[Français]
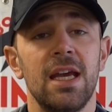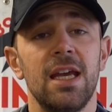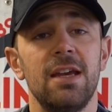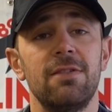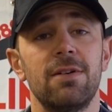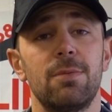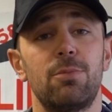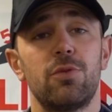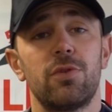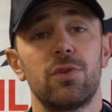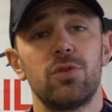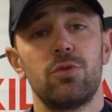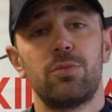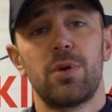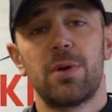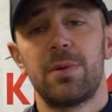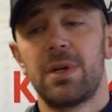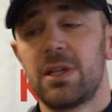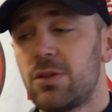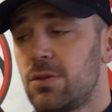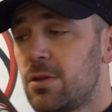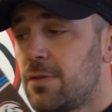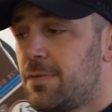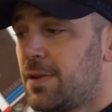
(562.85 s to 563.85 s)
Il va pouvoir nous
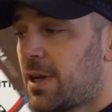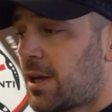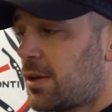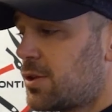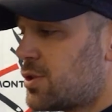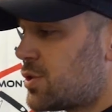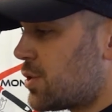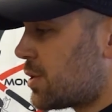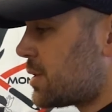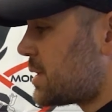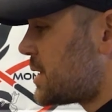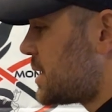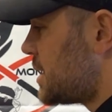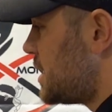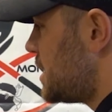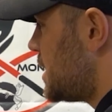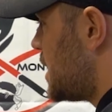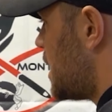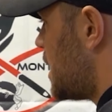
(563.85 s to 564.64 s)
permettre de faire une sortie